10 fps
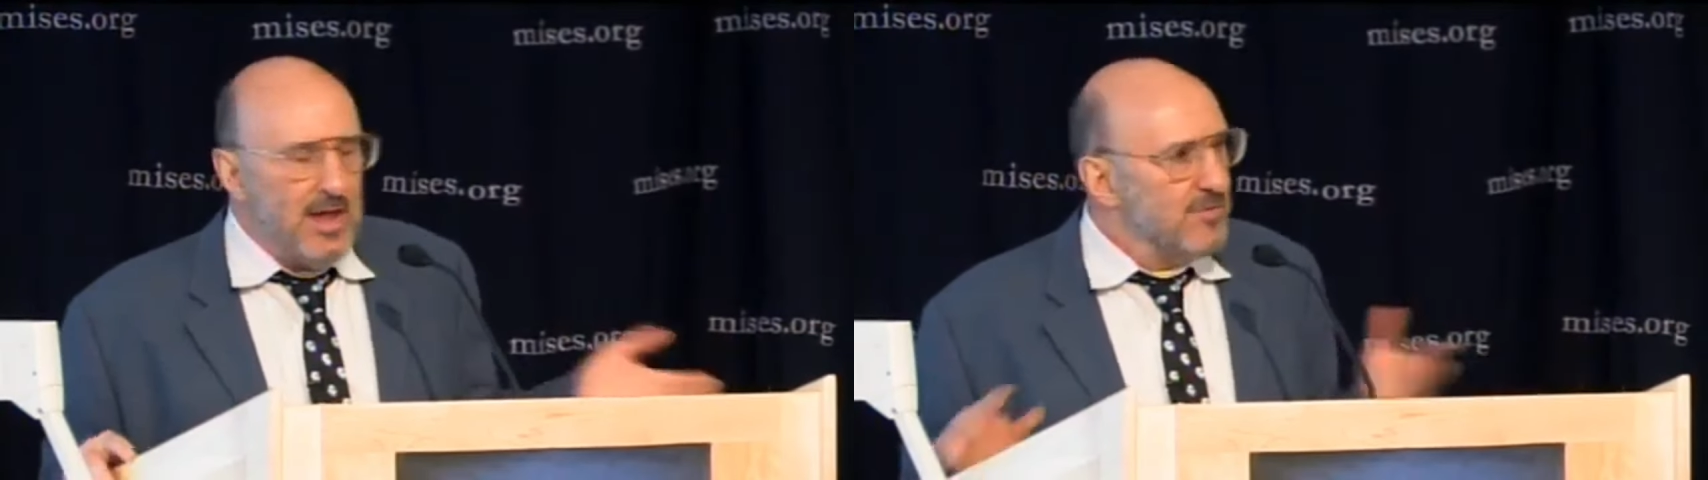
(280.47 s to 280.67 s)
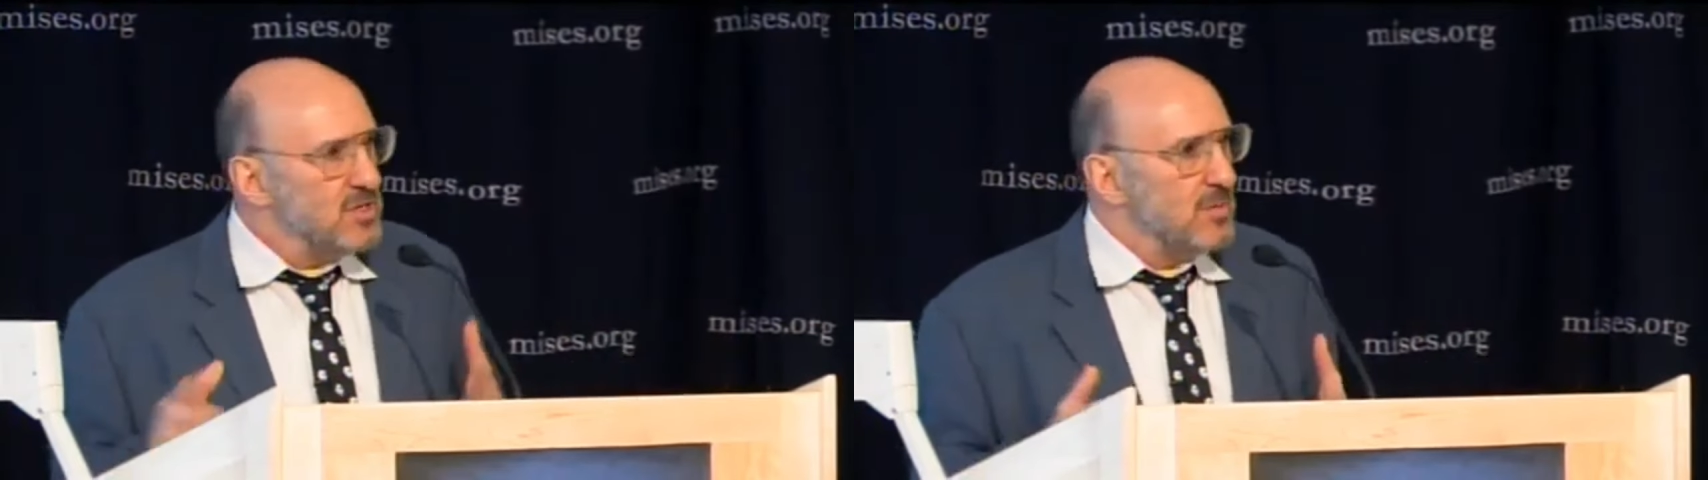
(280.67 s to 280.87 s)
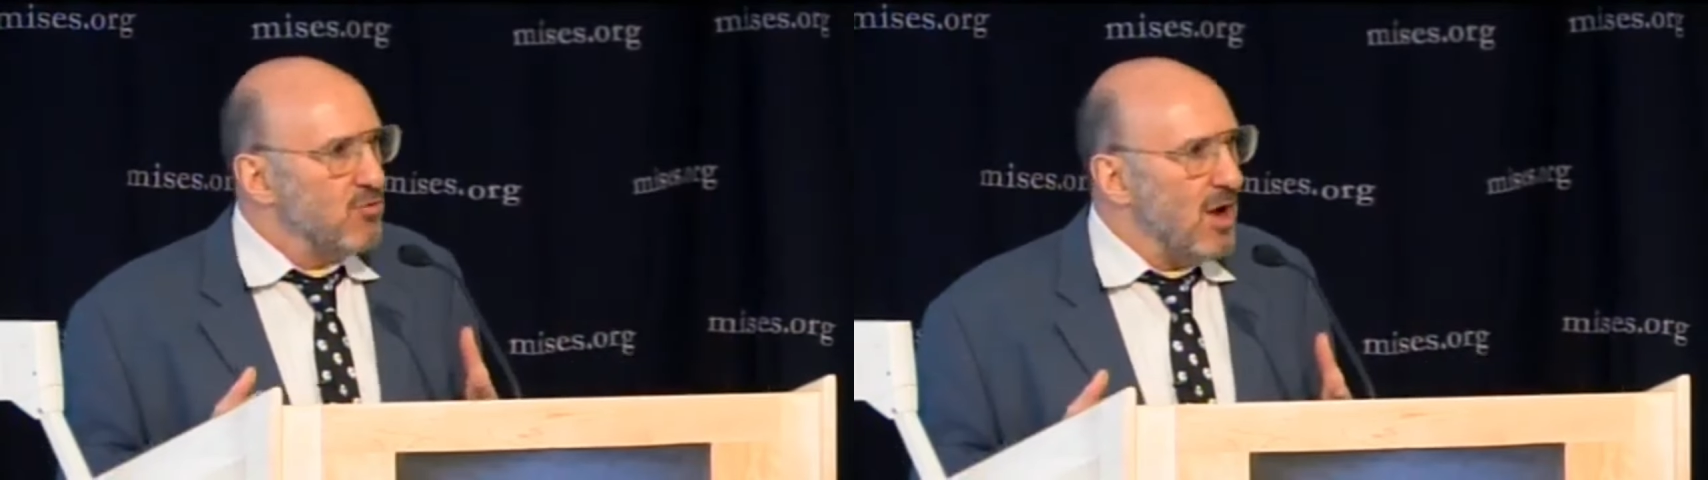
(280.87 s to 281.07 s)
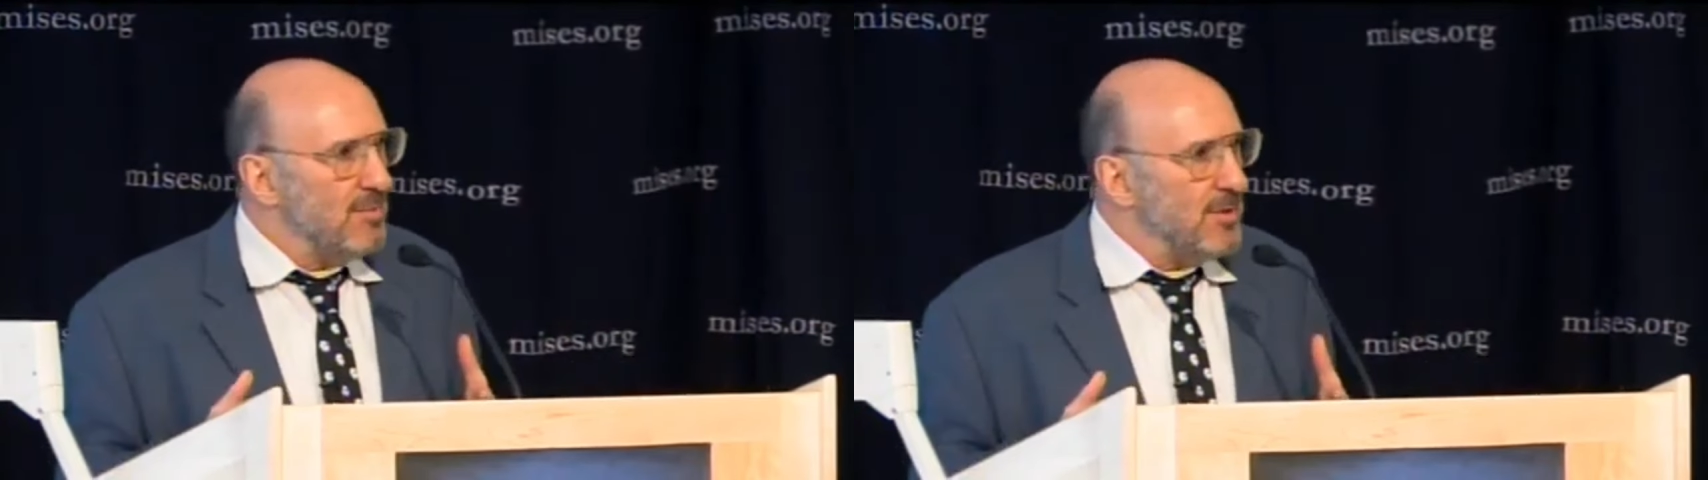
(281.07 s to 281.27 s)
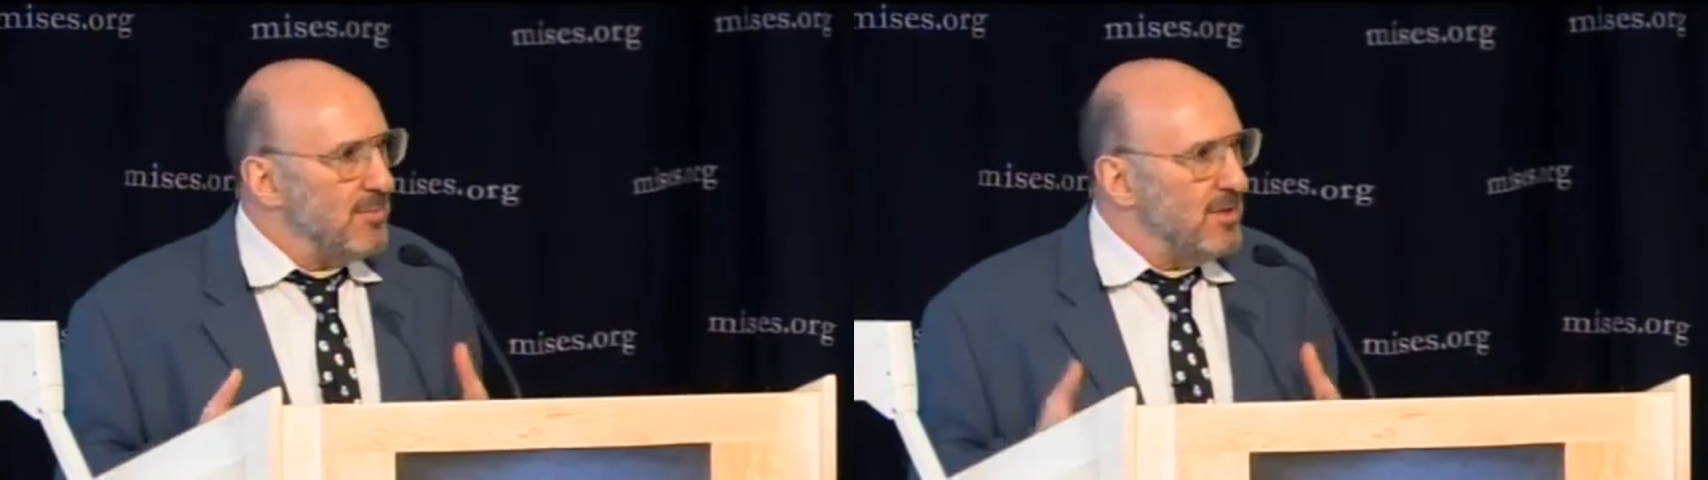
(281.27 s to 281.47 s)
Y si hay un
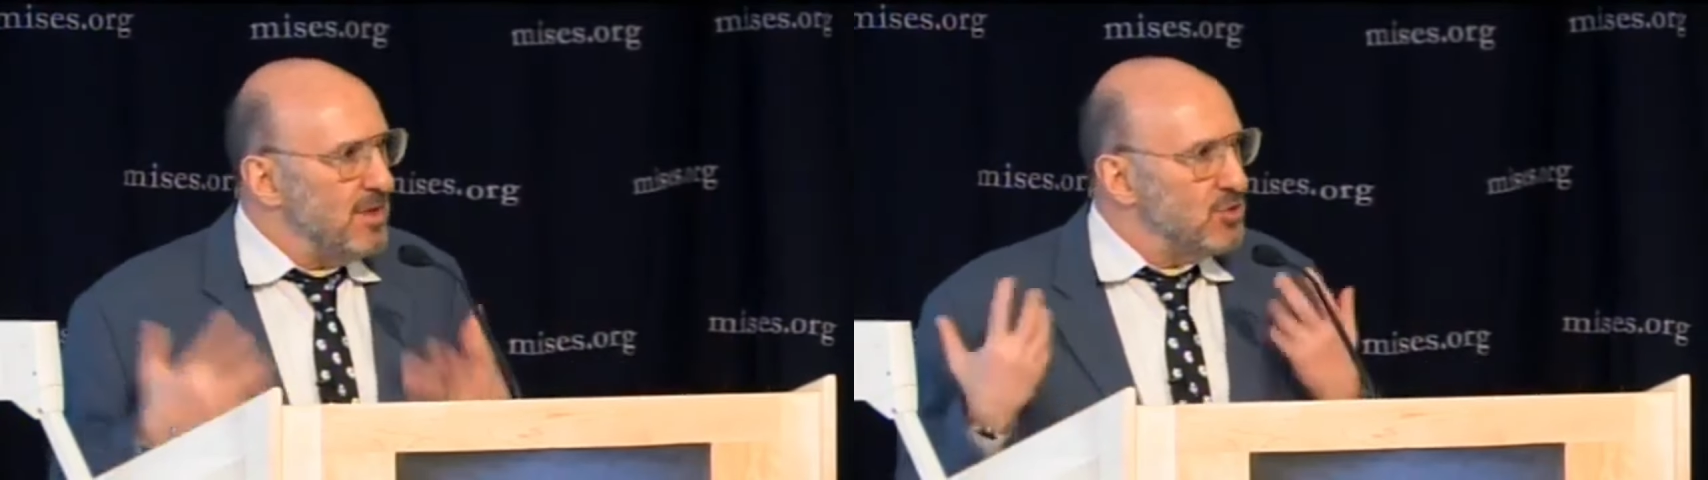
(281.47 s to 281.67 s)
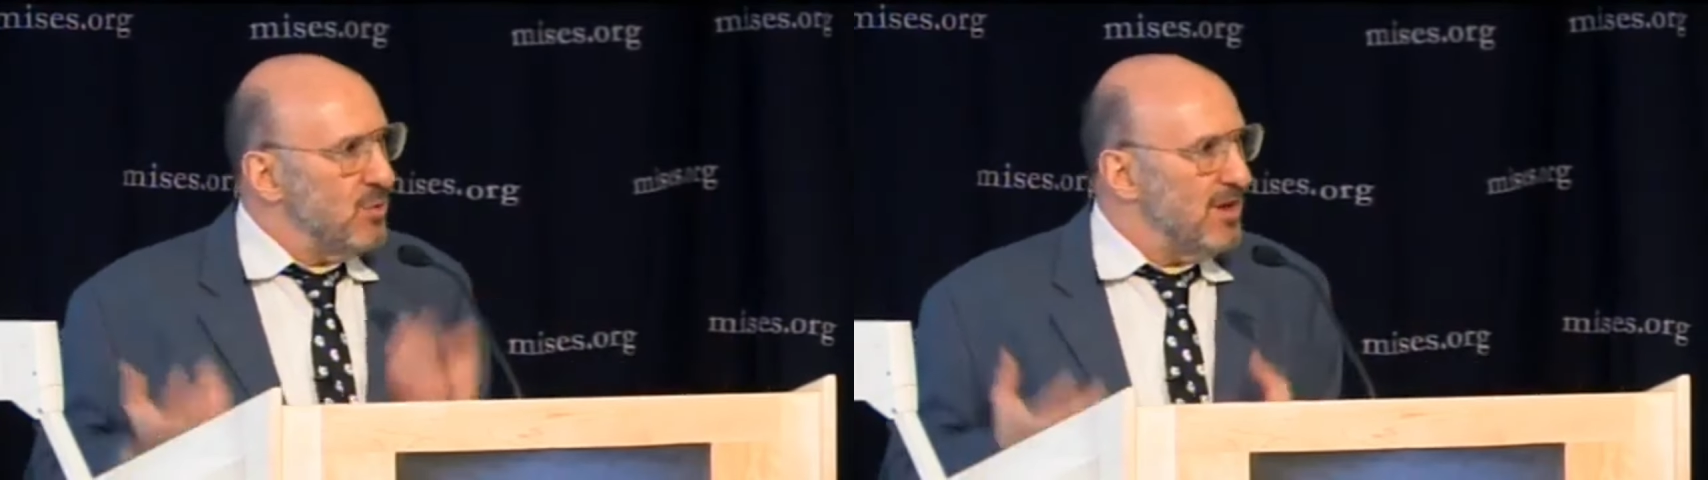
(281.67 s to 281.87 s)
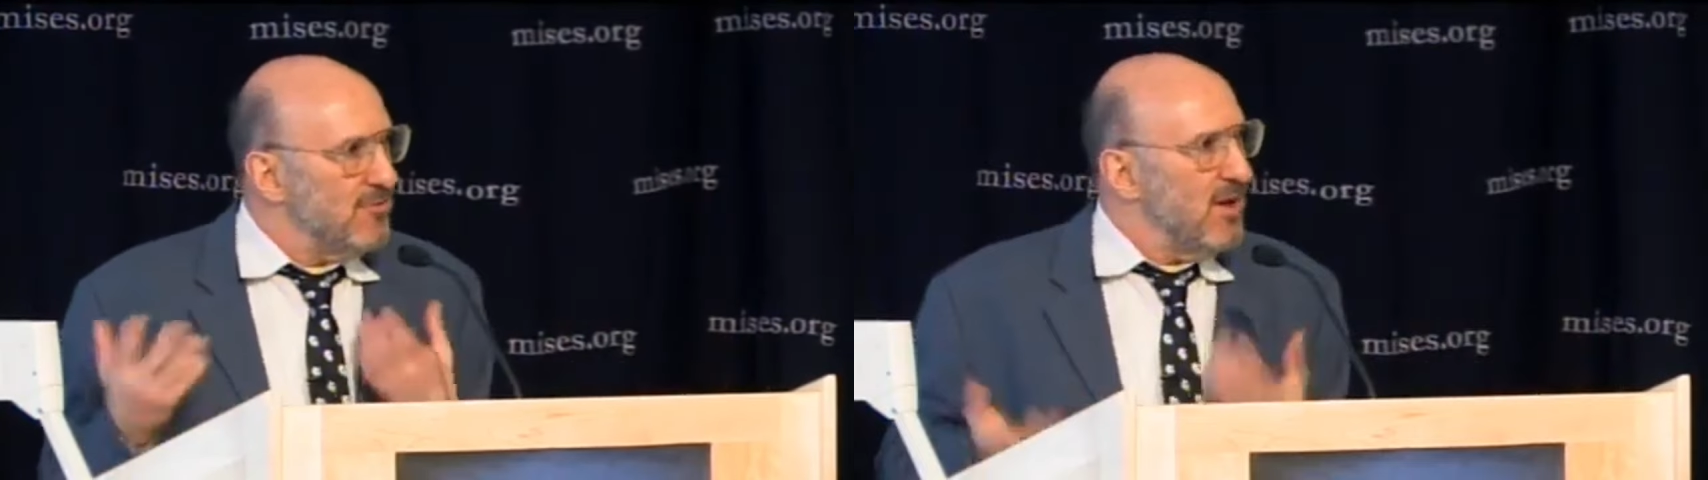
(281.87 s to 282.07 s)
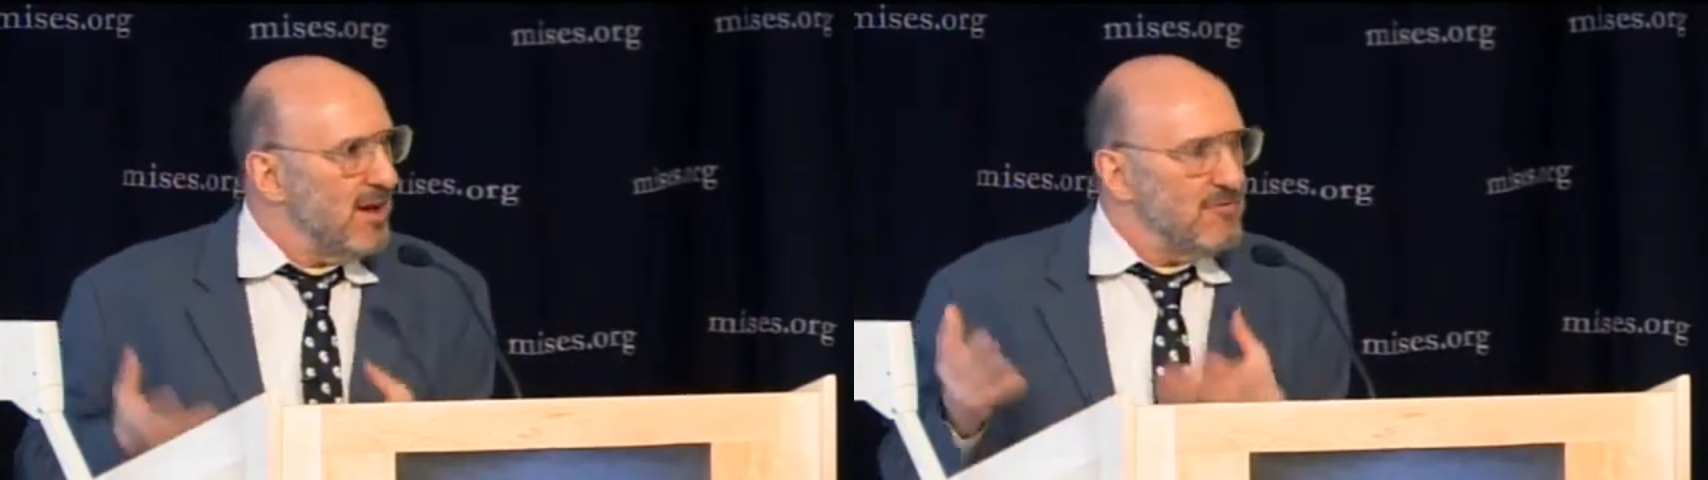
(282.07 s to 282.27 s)
problema en 25